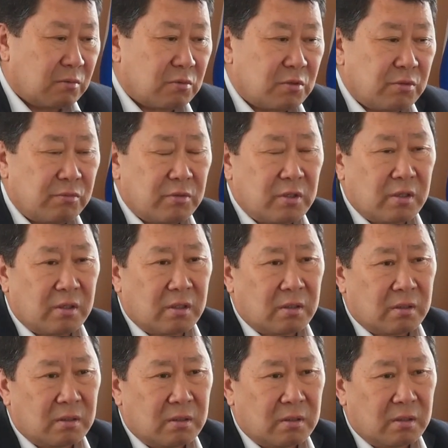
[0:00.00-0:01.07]
Но сегодня
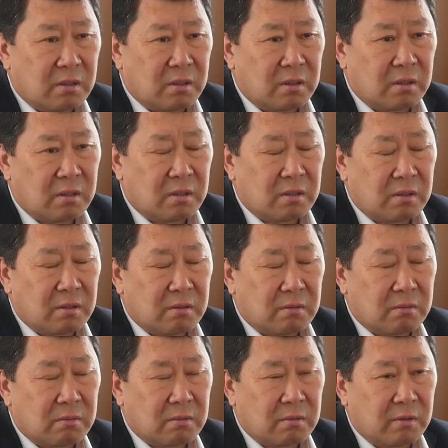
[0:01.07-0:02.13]
э,
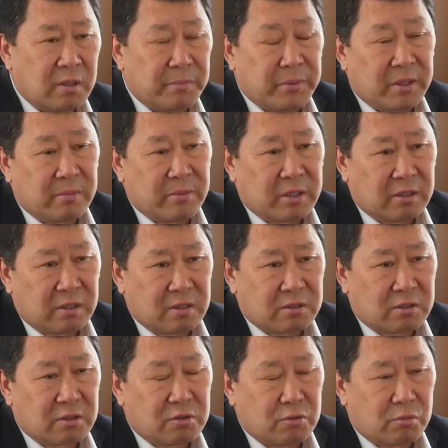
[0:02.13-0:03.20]

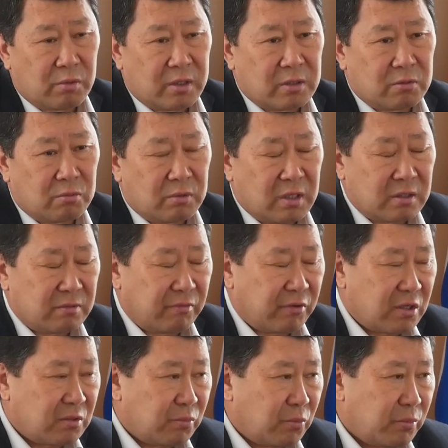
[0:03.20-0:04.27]
эпидемиологическая ситуация у нас в
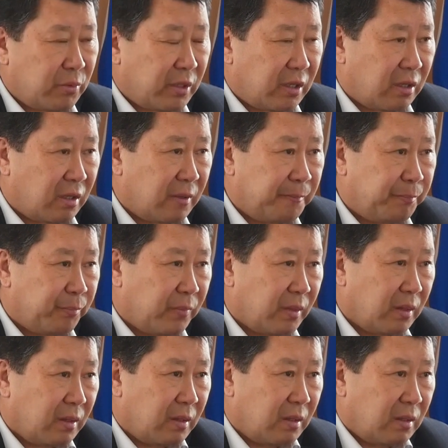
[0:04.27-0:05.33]
республике,
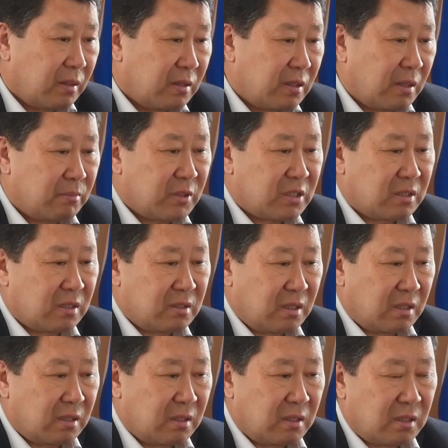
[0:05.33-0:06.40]
я бы
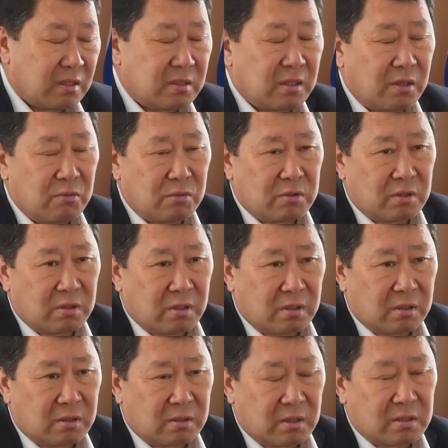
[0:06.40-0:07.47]
сказал, остается
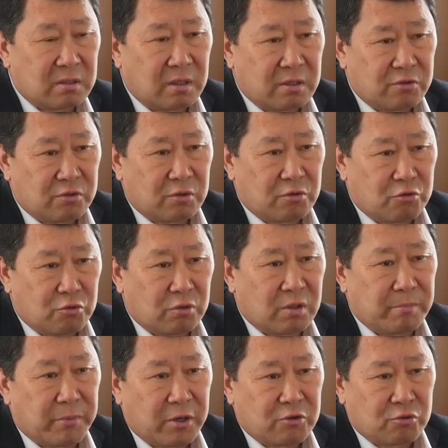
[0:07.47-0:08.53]
достаточно еще
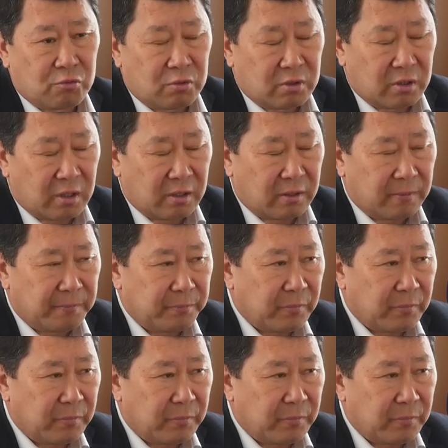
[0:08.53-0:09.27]
напряженной.